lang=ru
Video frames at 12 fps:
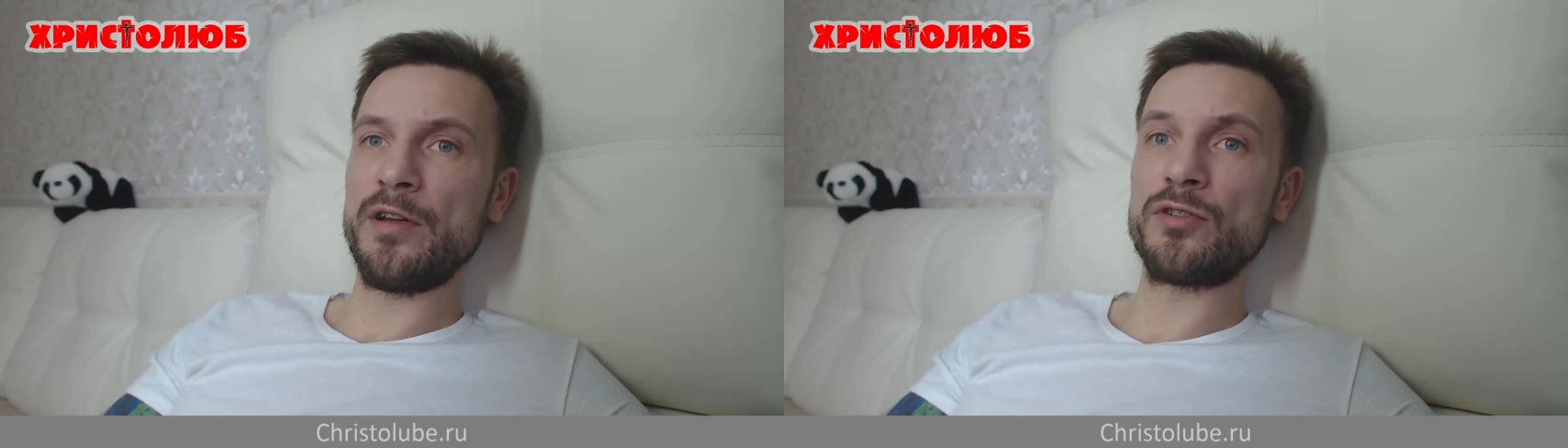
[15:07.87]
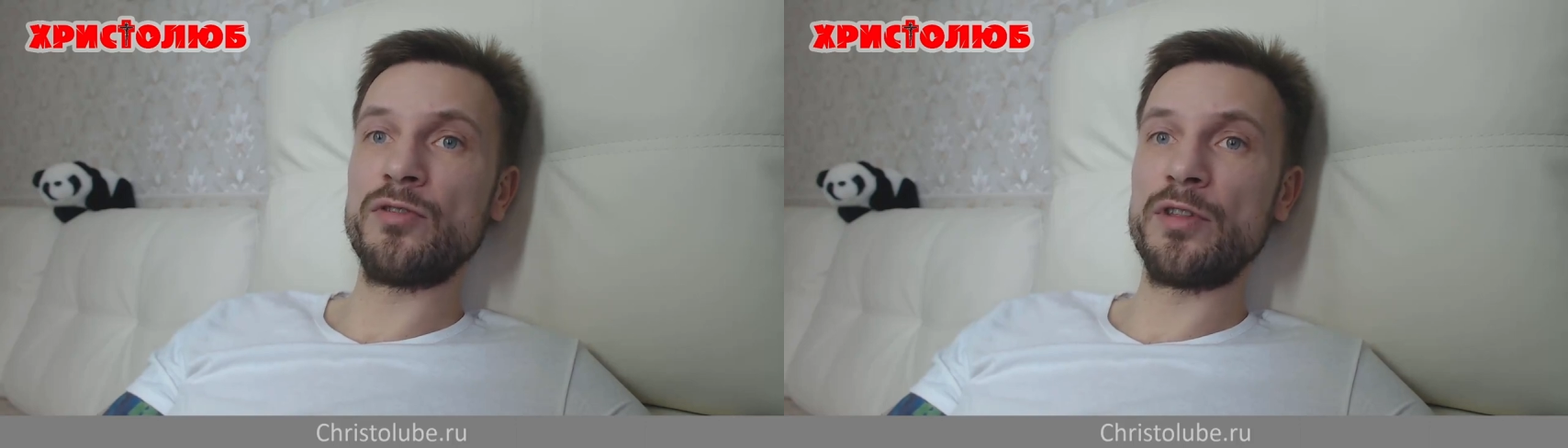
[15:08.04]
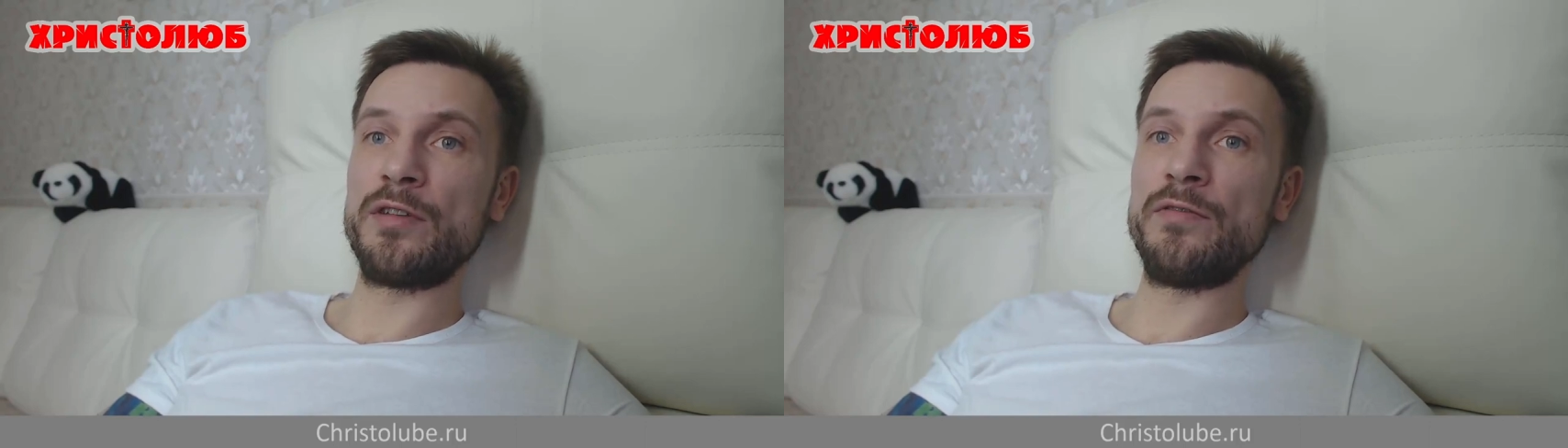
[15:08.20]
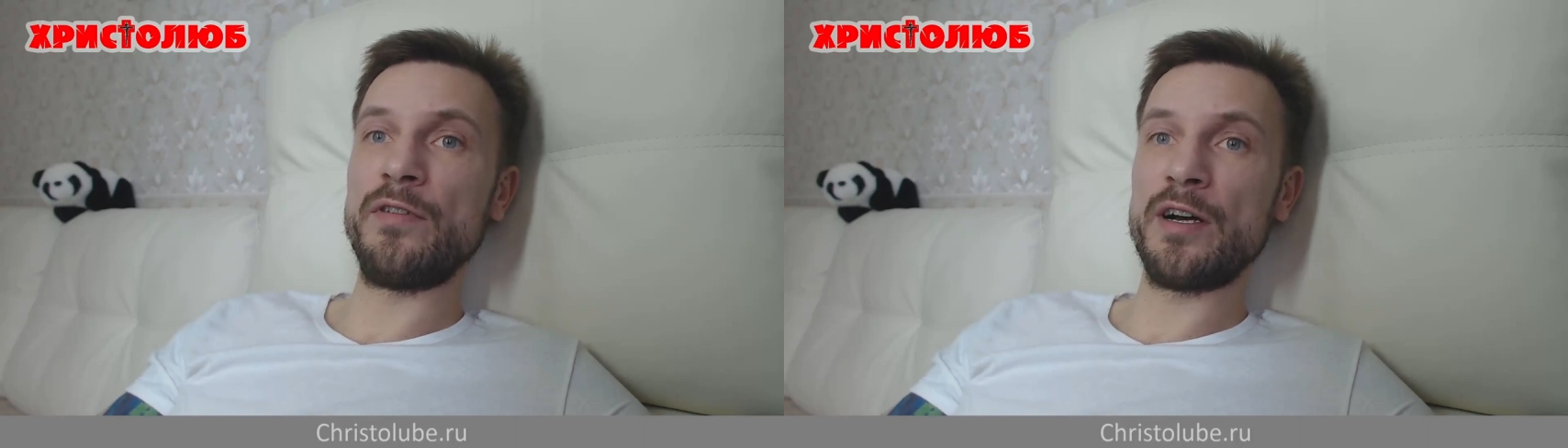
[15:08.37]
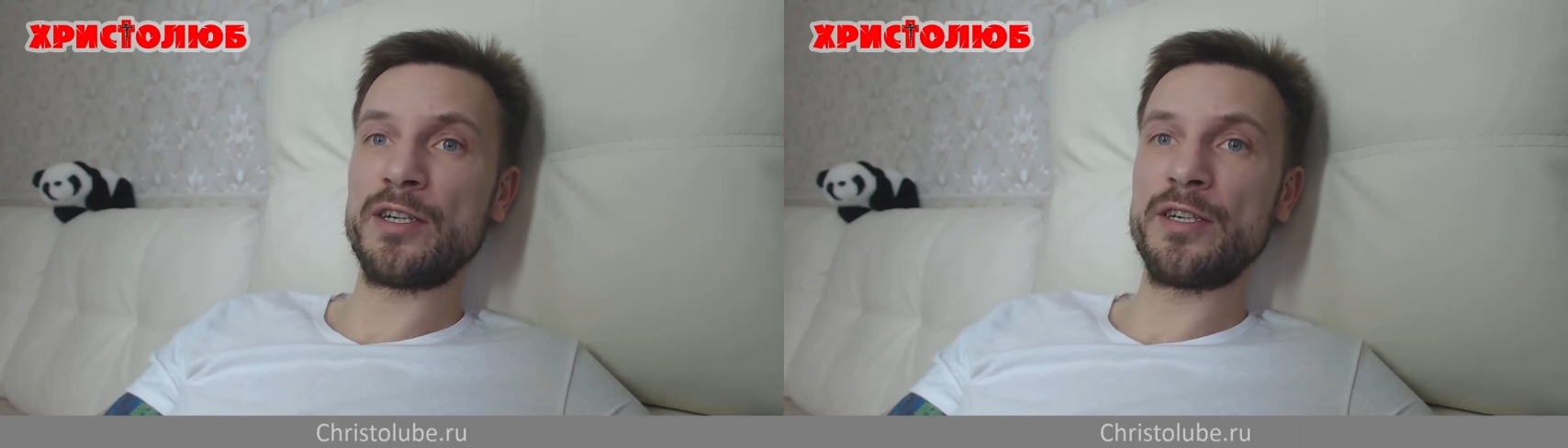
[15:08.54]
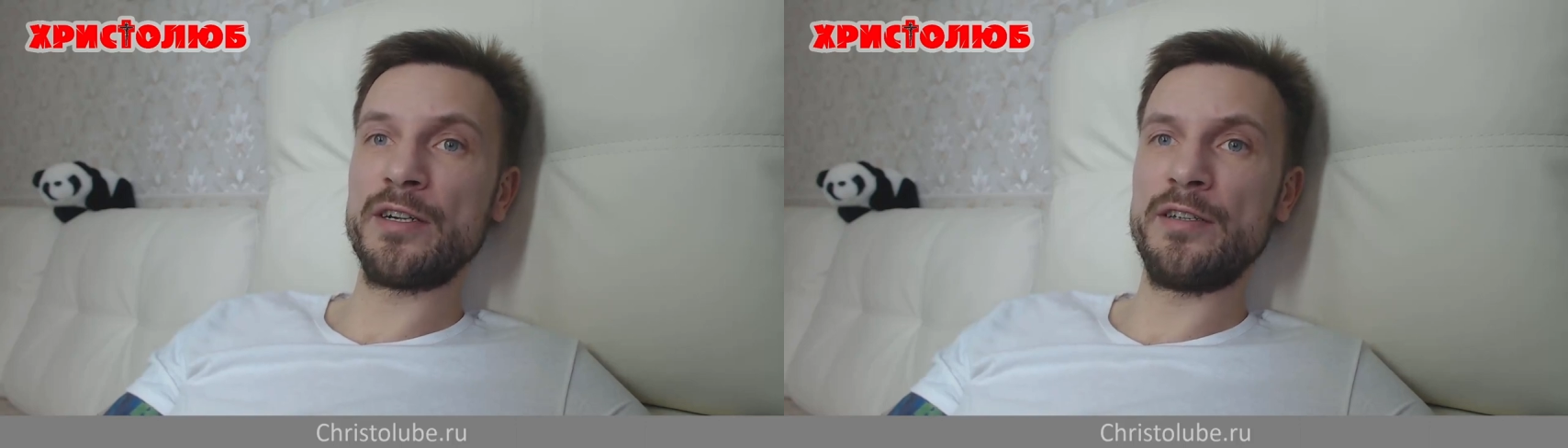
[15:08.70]
что это
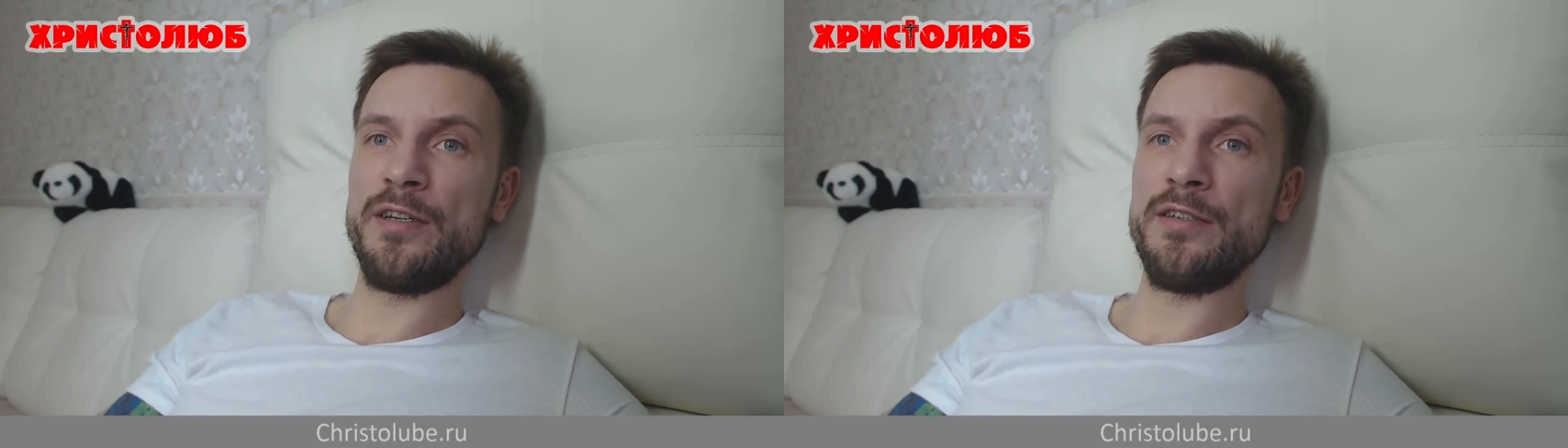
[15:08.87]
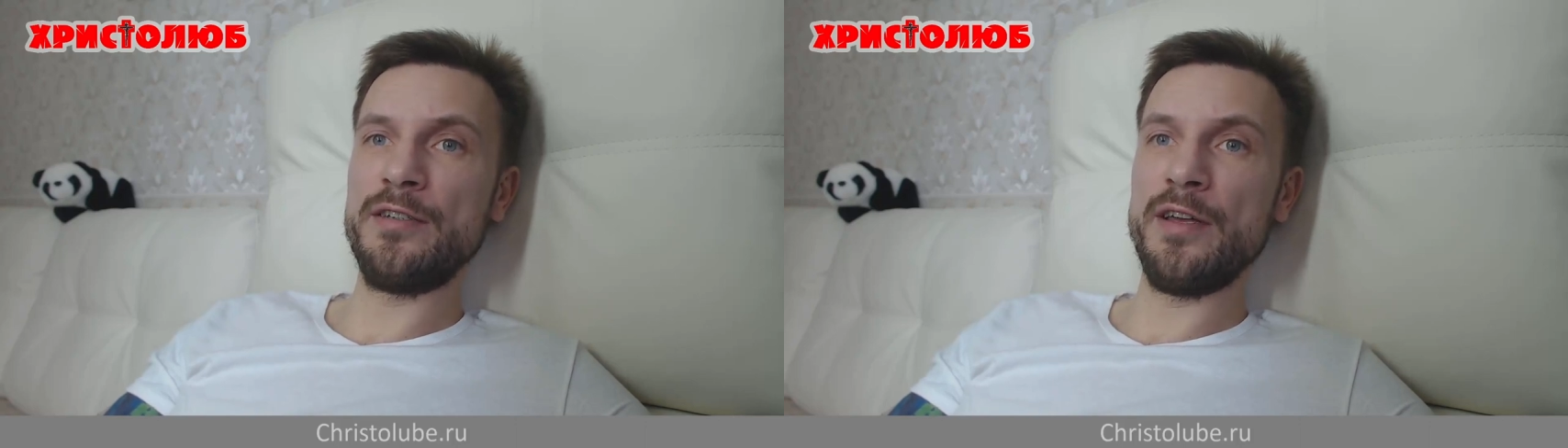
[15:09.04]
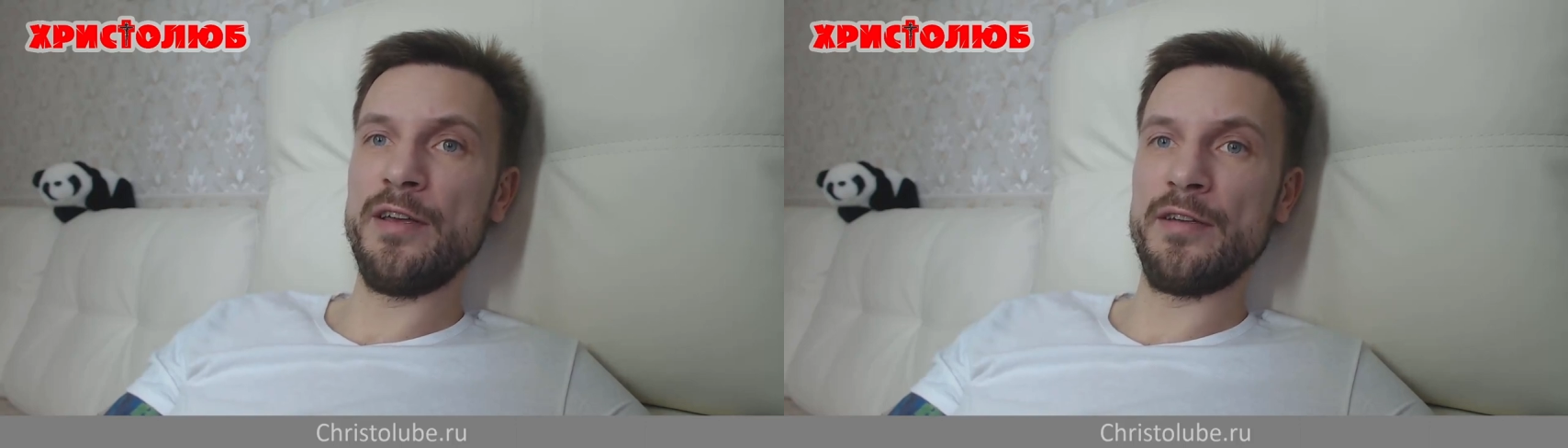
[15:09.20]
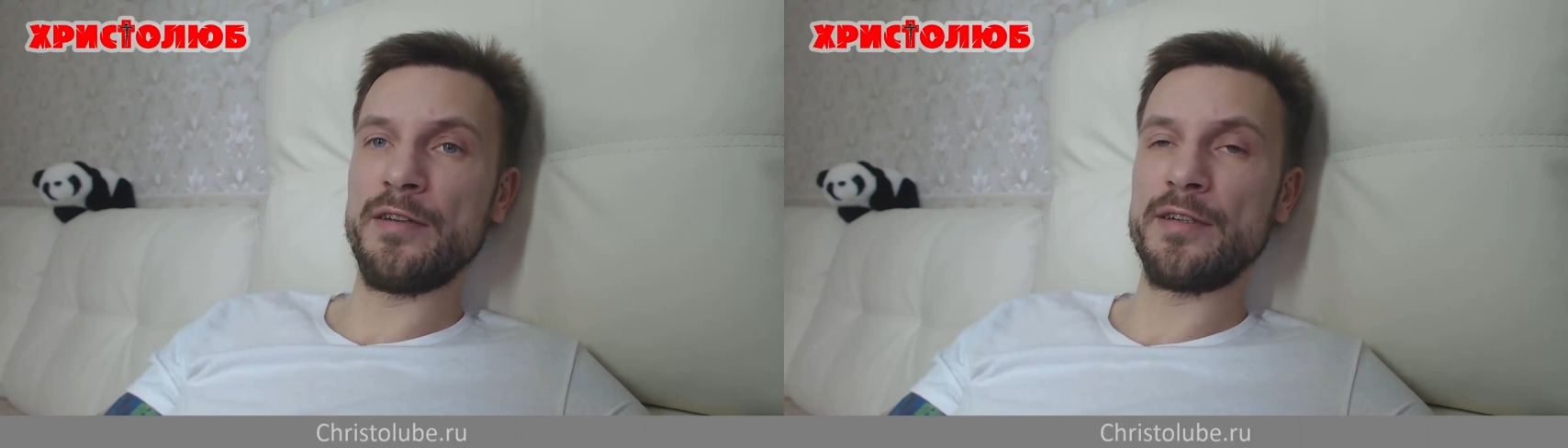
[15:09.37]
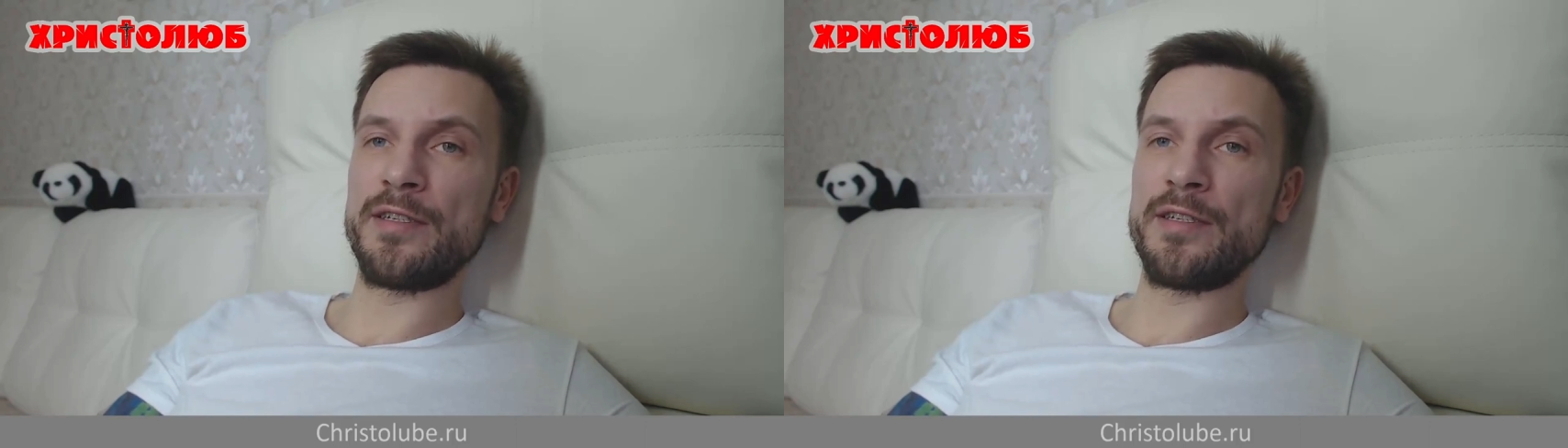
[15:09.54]
ваших детей